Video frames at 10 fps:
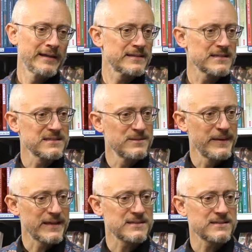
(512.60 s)
Das ist ein
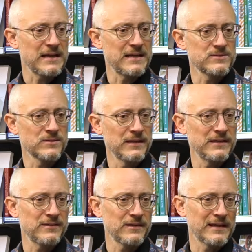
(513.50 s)
Mix. Also
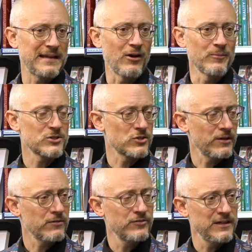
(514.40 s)
ich glaube mir schon
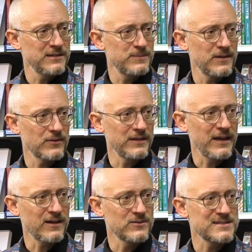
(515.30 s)
auch viel, ich bin auch
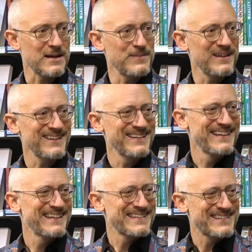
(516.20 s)
Jäger und Sammler.
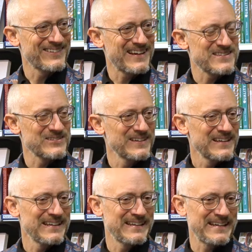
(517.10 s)
So, also
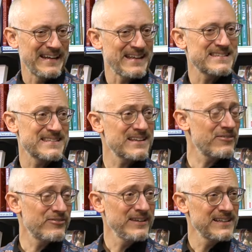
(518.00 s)
ich lese sehr
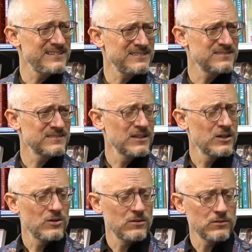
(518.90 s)
viel,
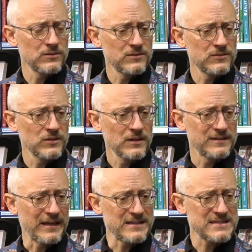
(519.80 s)
und
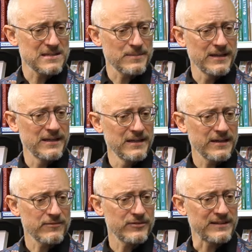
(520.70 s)
dann ist es aber ein
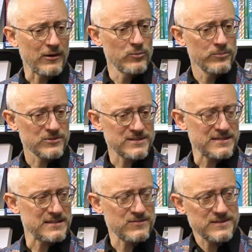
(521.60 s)
innerer
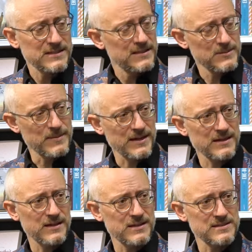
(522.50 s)
Verdauungsprozess. Also was ich nicht
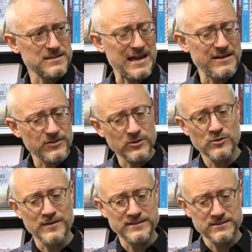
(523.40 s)
machen kann, ist einfach
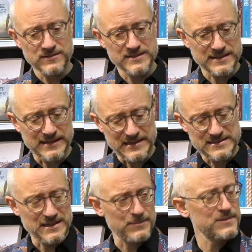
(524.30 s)
nur, weil ich irgendwas
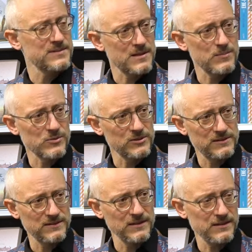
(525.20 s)
gelesen habe, das
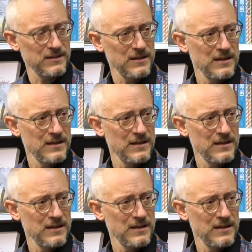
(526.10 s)
reproduzieren